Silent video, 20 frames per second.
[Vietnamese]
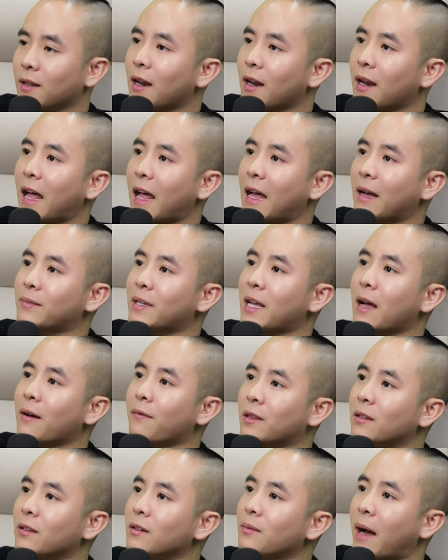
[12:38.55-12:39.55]
tức là làm
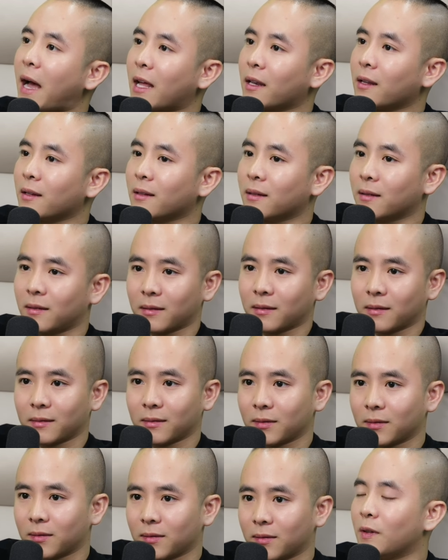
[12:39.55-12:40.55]
ra và tự bán ấy
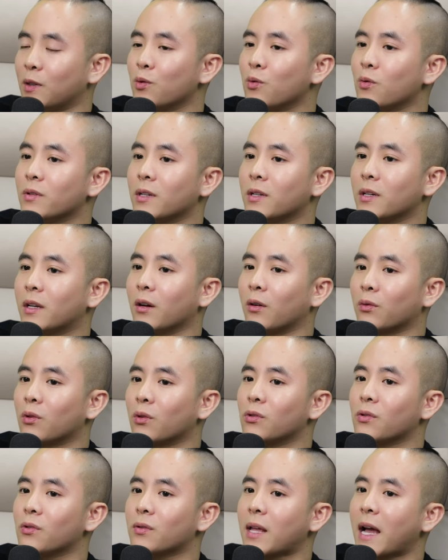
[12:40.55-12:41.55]
ví dụ như
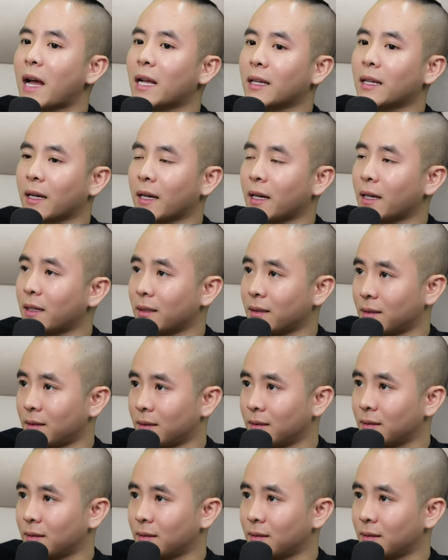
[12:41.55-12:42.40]
kiểu Toyota chẳng hạn